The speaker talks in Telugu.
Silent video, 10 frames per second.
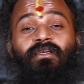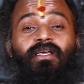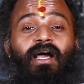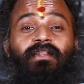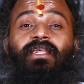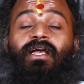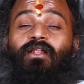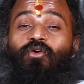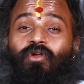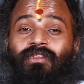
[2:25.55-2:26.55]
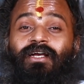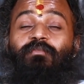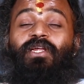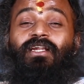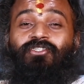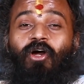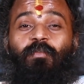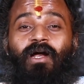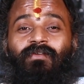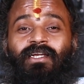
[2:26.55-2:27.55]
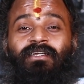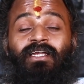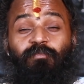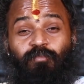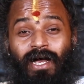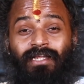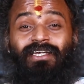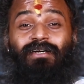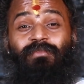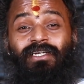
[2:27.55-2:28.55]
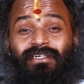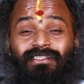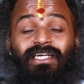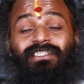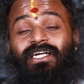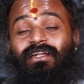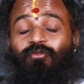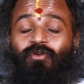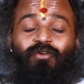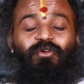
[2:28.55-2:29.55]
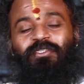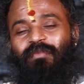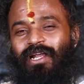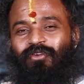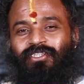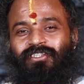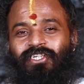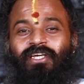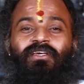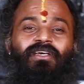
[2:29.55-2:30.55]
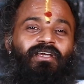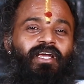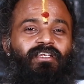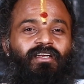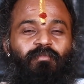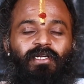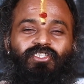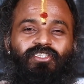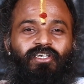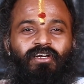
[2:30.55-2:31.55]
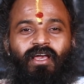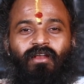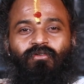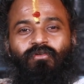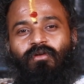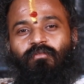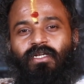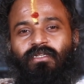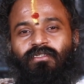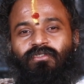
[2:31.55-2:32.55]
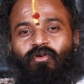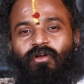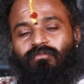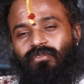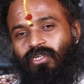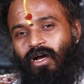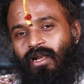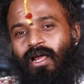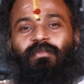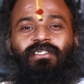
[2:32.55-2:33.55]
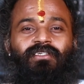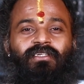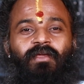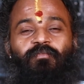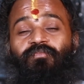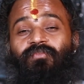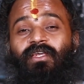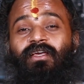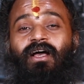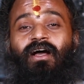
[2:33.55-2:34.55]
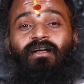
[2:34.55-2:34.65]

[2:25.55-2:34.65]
ఇక అంతేకాదు కొత్త కంపెనీలకు జాబ్ కావాలంటే పాత కంపెనీని రిజైన్ చేయడానికి కూడా కొంచెం ఆలోచించి ఏదైనా మంచి నిర్ణయాలు మీరు తీసుకోవడం చాలా మంచిది ఇక